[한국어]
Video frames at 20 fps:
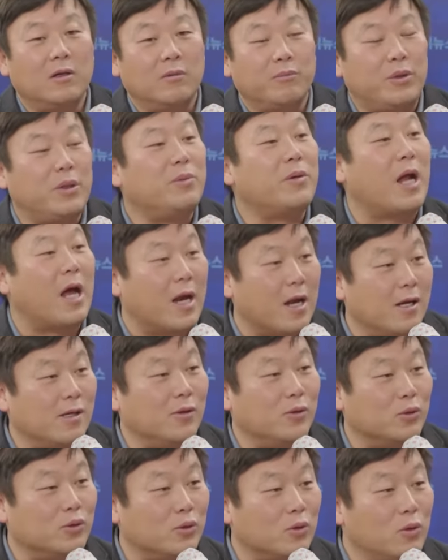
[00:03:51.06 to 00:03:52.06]
비번 안
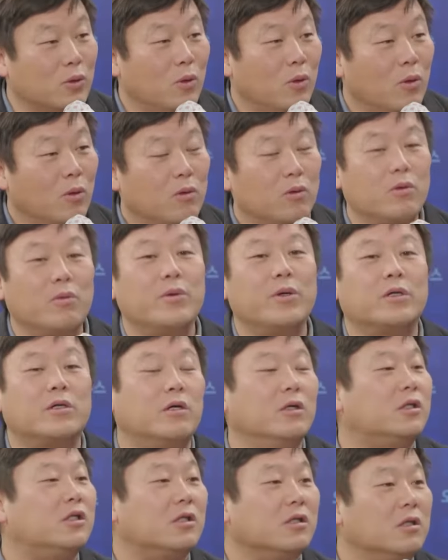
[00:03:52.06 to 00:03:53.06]
알려주고 음. 그러면
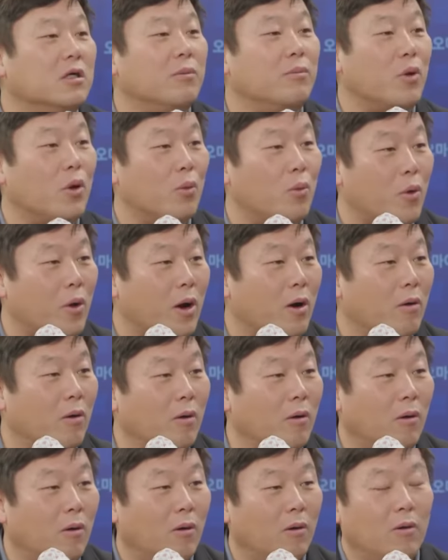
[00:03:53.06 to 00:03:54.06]
그걸 증거인멸로
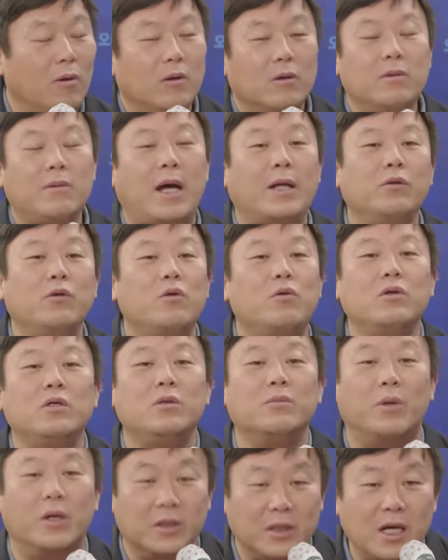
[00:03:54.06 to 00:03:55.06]
보라고요 음. 그럼
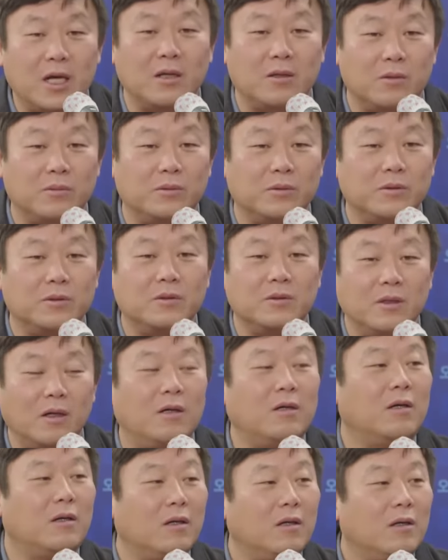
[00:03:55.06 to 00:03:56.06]
한동훈이는 뭐냐 여러분? 음.
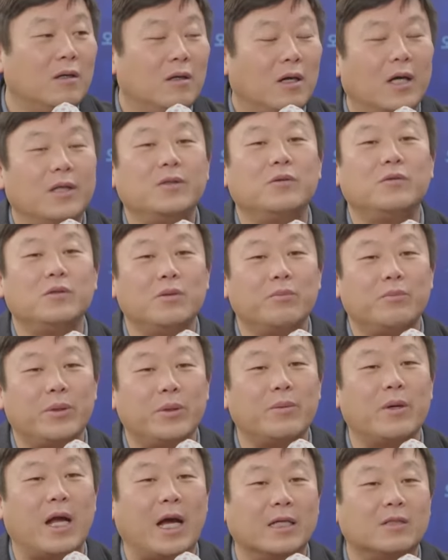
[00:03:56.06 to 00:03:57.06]
어? 음. 한동훈님는
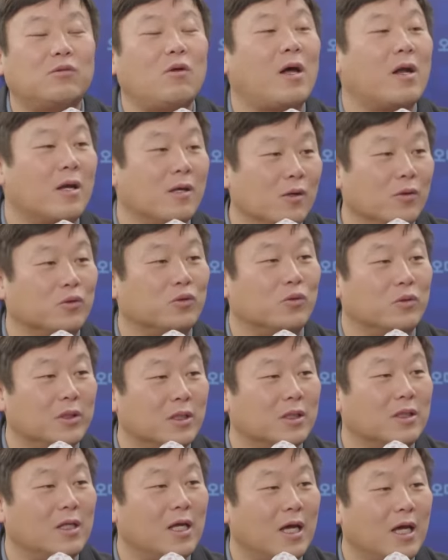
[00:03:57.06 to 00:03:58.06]
비번 아직도 안 알려주고
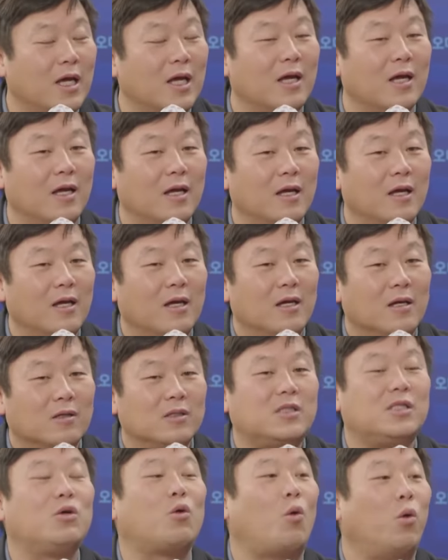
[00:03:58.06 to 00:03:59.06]
있는데 음.
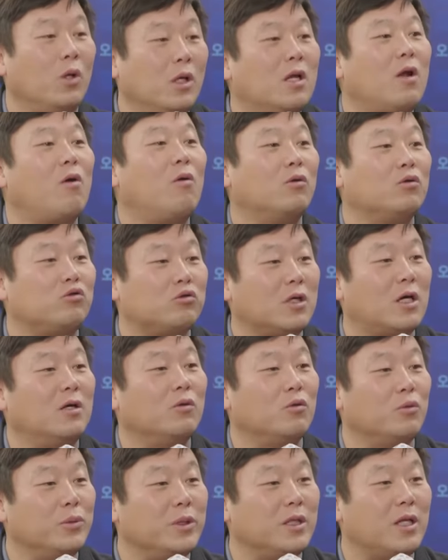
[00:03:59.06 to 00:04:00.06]
지 권리라고 주장한
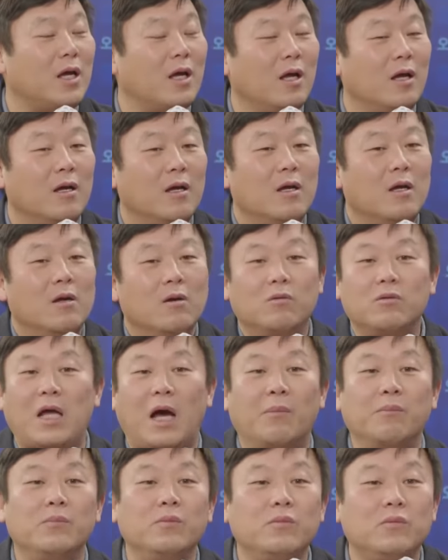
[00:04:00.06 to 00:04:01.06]
놈인데 그럼
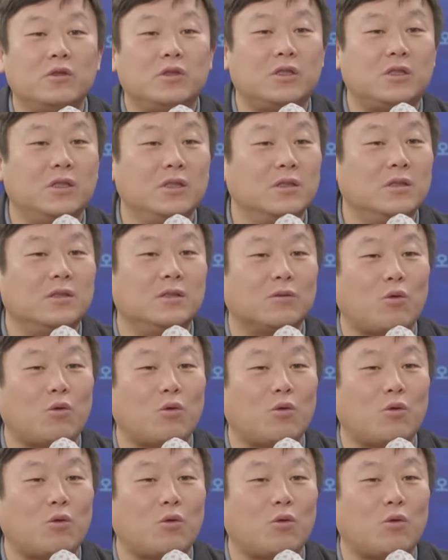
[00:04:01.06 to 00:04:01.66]
남 지는